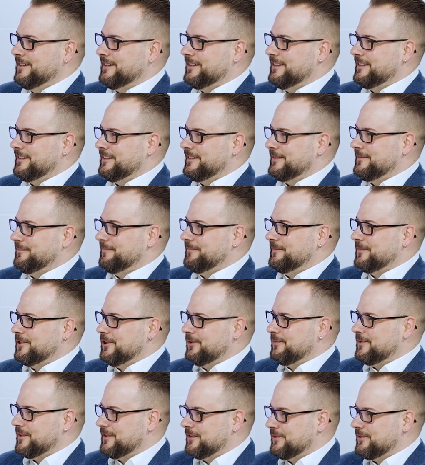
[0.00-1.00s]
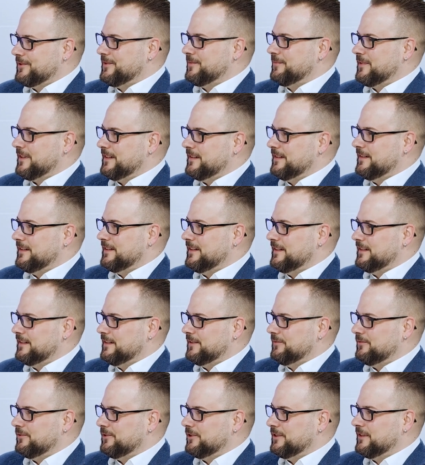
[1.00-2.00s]
ähm,
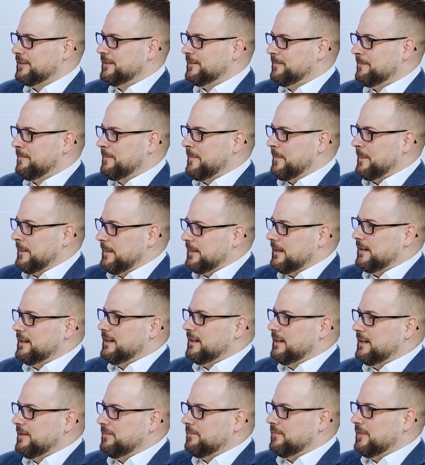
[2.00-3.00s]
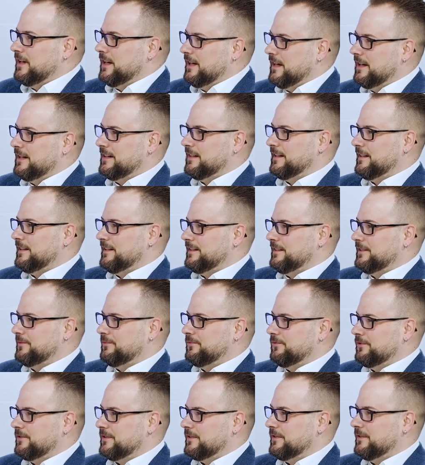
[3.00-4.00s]
Kommissionspräsidentin wird, dann eben ähnlich in die
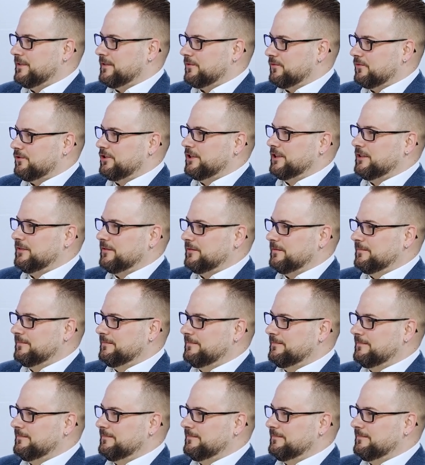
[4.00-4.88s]
Wüste zu schicken.